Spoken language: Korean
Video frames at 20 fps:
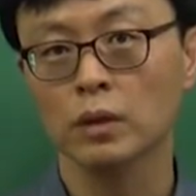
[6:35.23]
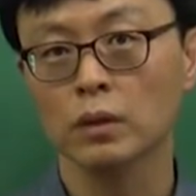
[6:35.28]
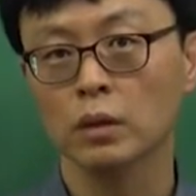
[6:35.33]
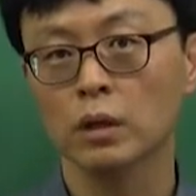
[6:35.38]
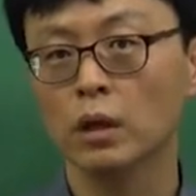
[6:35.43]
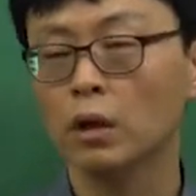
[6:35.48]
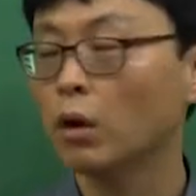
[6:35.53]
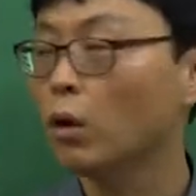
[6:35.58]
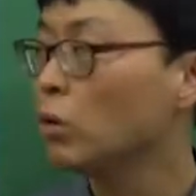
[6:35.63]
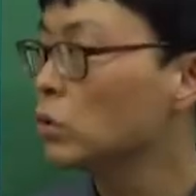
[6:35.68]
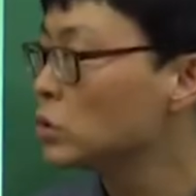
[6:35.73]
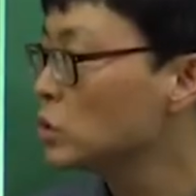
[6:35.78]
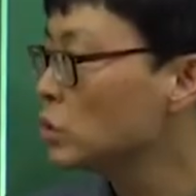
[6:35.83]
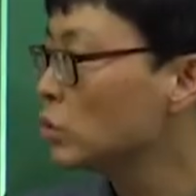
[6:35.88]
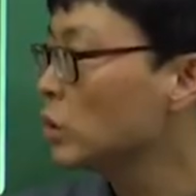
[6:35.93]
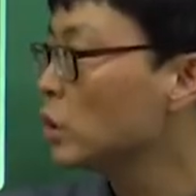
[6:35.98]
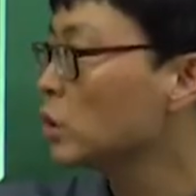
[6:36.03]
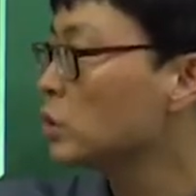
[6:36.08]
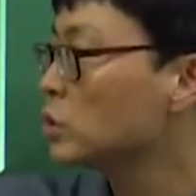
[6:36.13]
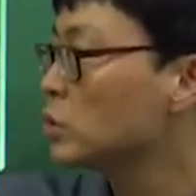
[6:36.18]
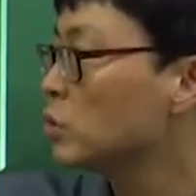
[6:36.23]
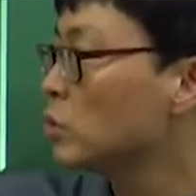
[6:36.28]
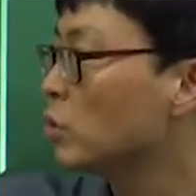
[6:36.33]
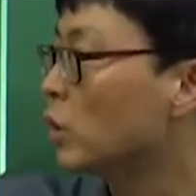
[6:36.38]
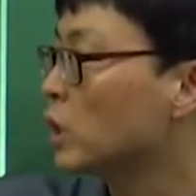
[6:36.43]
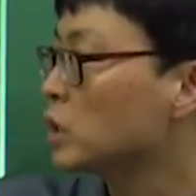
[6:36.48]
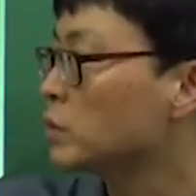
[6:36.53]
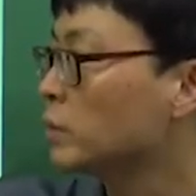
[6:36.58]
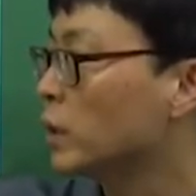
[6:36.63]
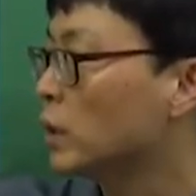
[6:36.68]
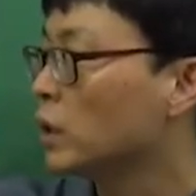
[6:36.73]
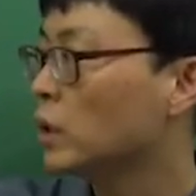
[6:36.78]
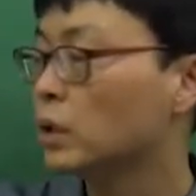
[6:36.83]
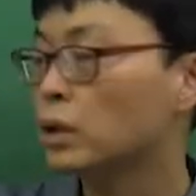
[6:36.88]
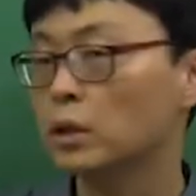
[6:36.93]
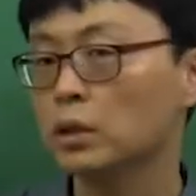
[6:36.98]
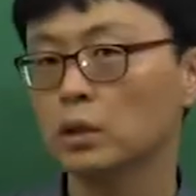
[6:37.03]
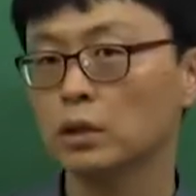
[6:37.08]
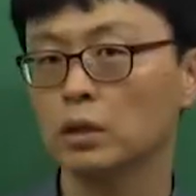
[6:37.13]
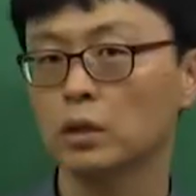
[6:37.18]
그러니까 억지로 이거 지으려고 하지 마.
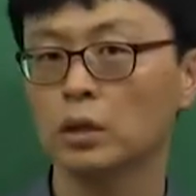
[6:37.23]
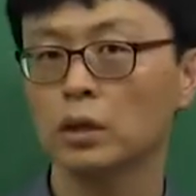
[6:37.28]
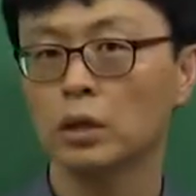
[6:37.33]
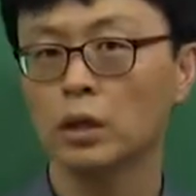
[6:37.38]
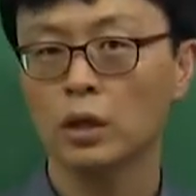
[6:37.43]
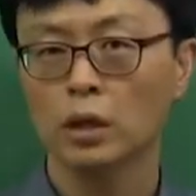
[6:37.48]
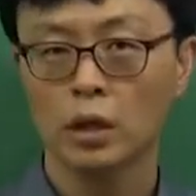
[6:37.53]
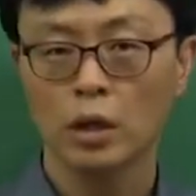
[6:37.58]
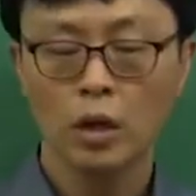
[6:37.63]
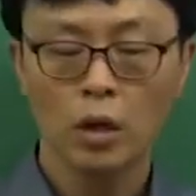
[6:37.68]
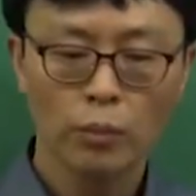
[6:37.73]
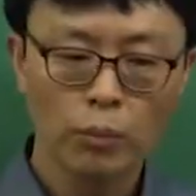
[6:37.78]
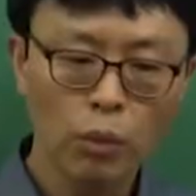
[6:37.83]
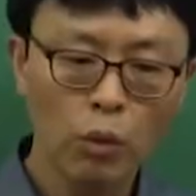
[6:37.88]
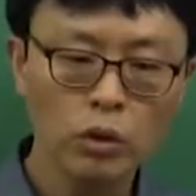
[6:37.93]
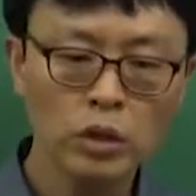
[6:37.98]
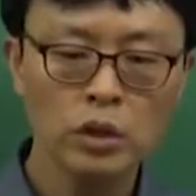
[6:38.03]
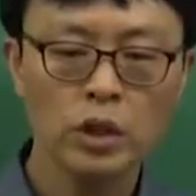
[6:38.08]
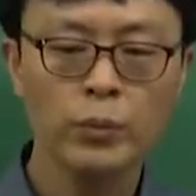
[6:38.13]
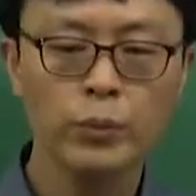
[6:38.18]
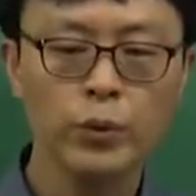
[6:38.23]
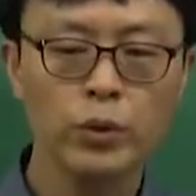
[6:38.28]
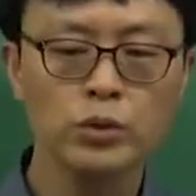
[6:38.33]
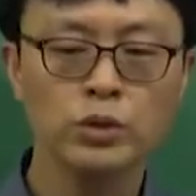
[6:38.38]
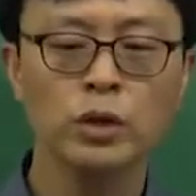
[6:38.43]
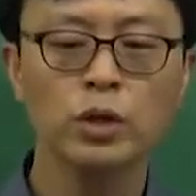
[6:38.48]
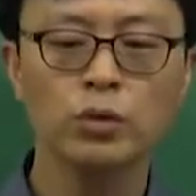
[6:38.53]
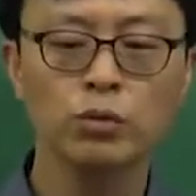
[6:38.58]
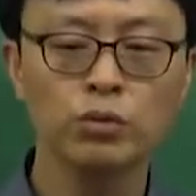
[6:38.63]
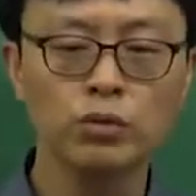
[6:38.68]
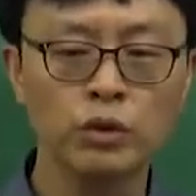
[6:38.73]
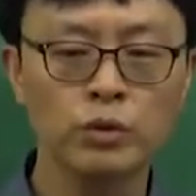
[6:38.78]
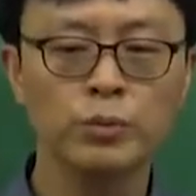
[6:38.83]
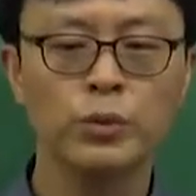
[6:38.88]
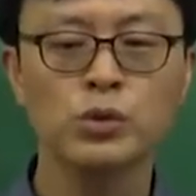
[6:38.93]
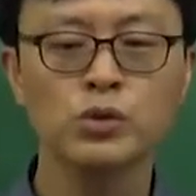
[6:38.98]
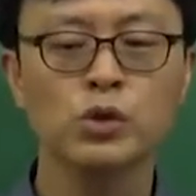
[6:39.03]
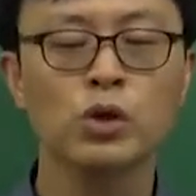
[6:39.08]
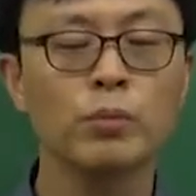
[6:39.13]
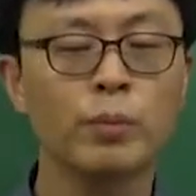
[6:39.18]
본인의 표정이 웃는
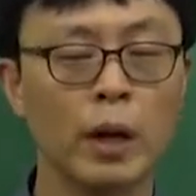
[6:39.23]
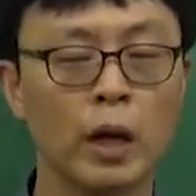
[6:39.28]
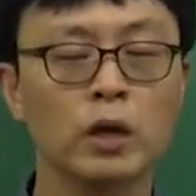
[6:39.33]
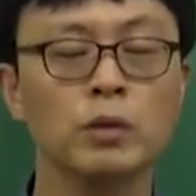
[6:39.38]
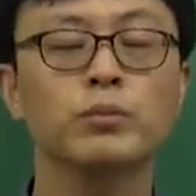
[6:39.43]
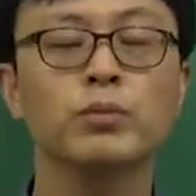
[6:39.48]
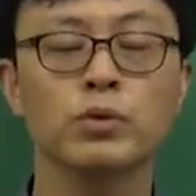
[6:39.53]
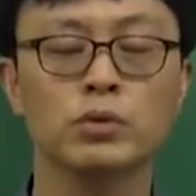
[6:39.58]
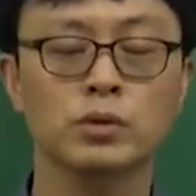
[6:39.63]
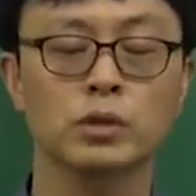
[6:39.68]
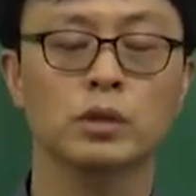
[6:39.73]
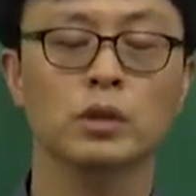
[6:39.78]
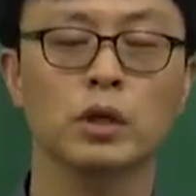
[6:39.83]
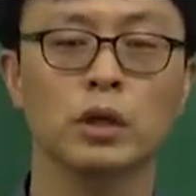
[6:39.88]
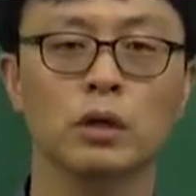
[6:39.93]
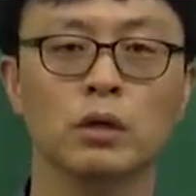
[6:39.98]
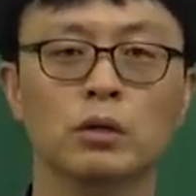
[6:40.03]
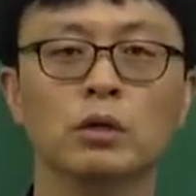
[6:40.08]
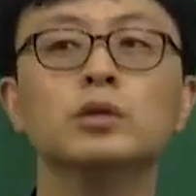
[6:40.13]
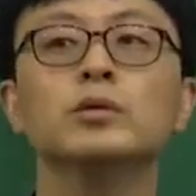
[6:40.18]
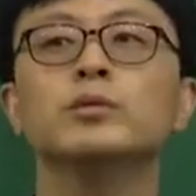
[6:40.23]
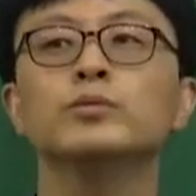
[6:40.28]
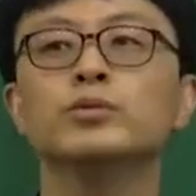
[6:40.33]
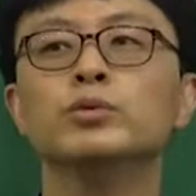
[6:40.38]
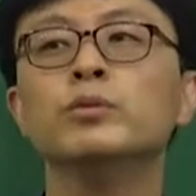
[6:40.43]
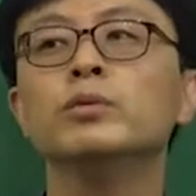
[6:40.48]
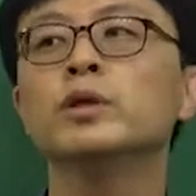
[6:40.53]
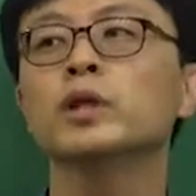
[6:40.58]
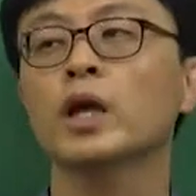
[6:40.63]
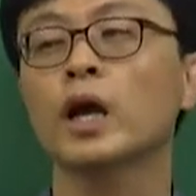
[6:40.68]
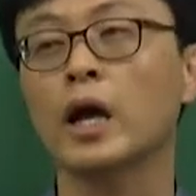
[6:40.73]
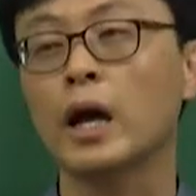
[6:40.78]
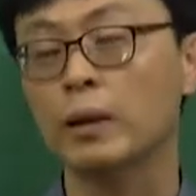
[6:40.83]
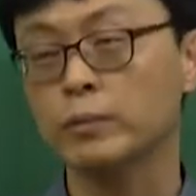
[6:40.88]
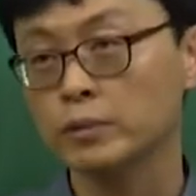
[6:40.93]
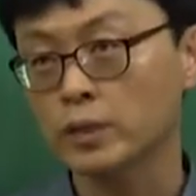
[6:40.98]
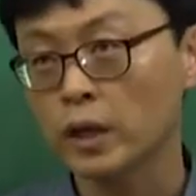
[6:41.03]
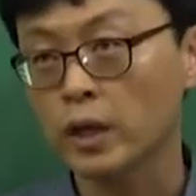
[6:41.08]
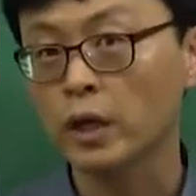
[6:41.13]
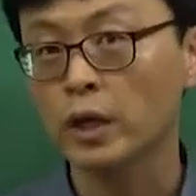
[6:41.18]
표정이고 밝은 표정이야. 그러면 부모님께
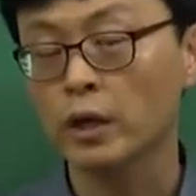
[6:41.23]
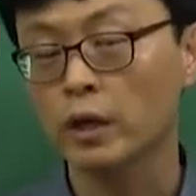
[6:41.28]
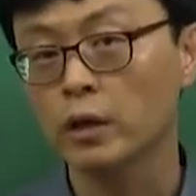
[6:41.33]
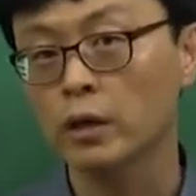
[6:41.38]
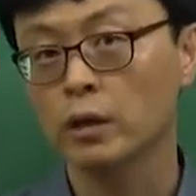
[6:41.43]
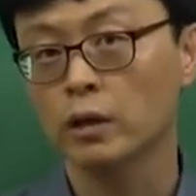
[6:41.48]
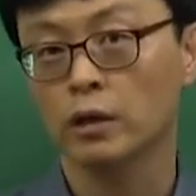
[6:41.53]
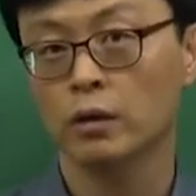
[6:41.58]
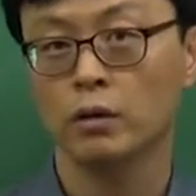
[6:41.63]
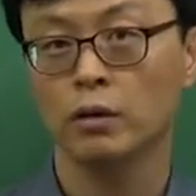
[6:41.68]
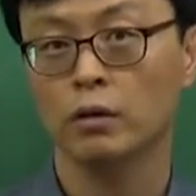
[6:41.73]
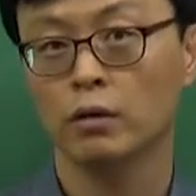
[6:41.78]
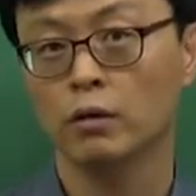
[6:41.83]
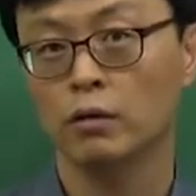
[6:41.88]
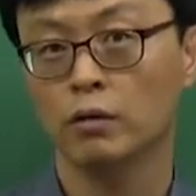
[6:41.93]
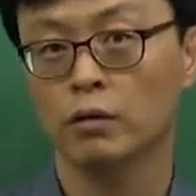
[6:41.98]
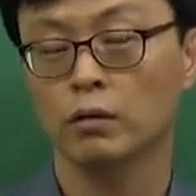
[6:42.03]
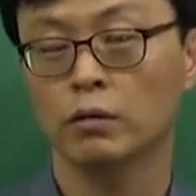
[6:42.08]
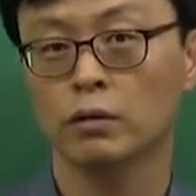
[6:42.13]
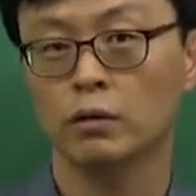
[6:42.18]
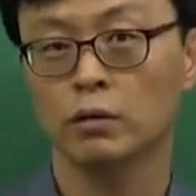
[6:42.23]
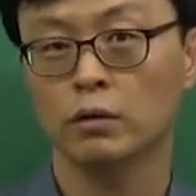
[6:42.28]
감사해. 어.